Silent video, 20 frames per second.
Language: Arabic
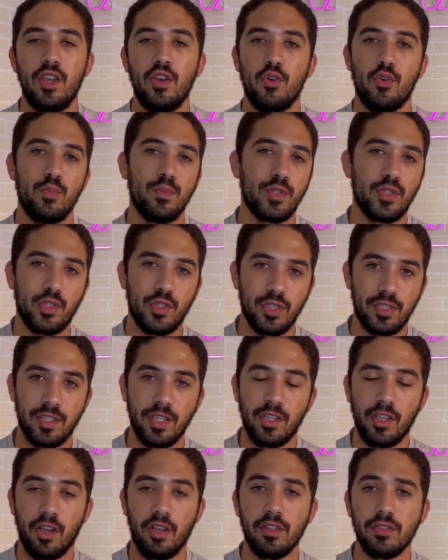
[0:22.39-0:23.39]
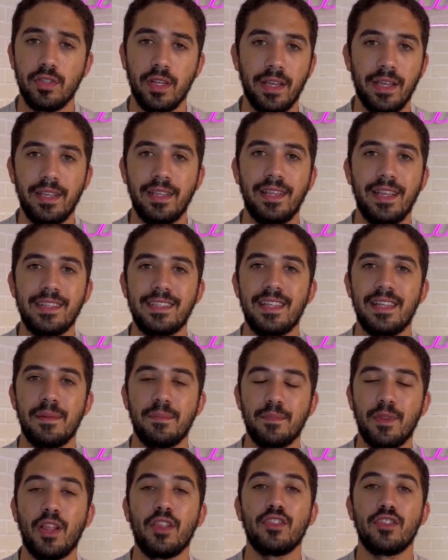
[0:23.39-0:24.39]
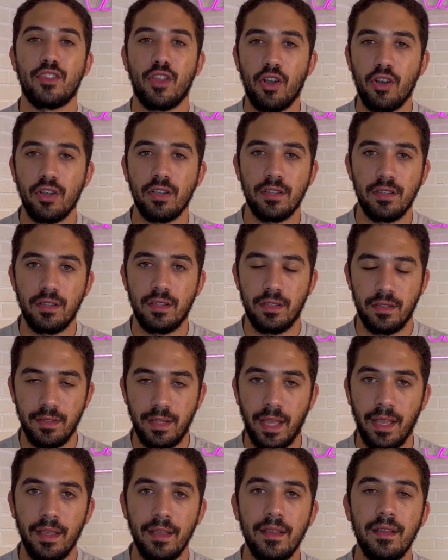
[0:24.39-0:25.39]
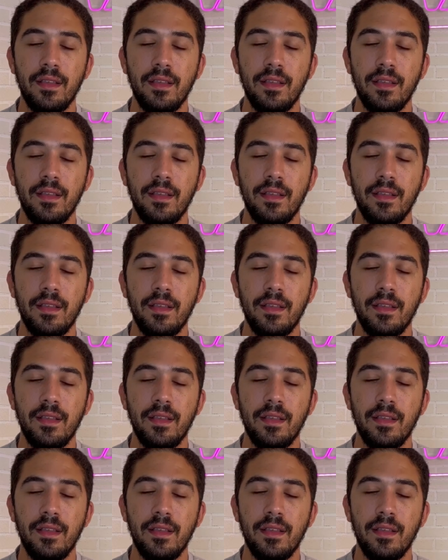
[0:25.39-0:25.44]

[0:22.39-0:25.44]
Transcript: ومش قصتي خالص لكن الناس اللي بتنتقد ده